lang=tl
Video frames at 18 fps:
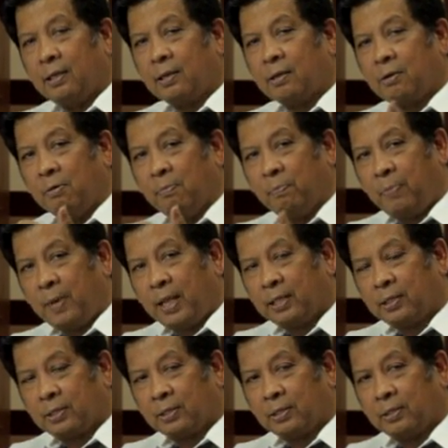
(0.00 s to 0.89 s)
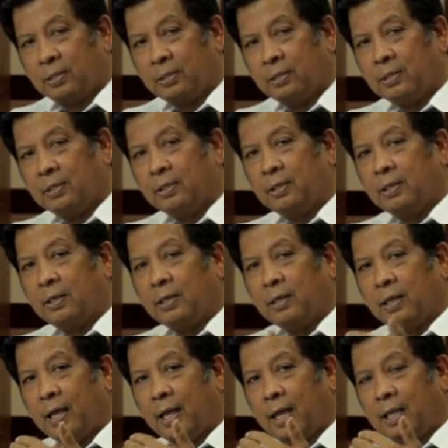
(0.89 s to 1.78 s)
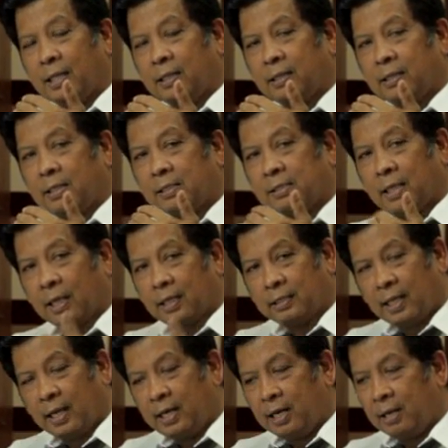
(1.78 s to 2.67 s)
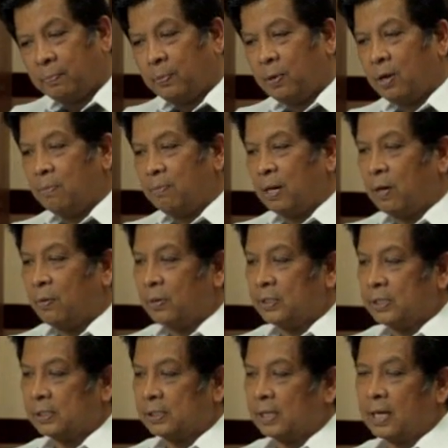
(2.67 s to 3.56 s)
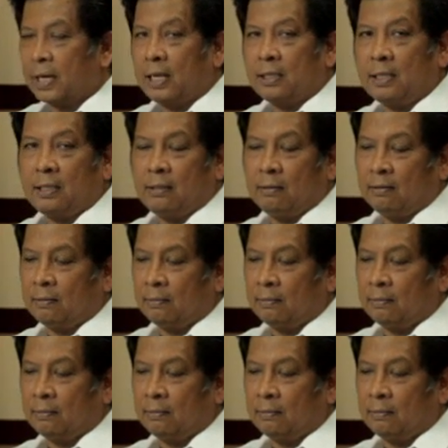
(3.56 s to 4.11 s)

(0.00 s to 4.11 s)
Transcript: kompleto at sakdal na po ang bawat sa sa atin.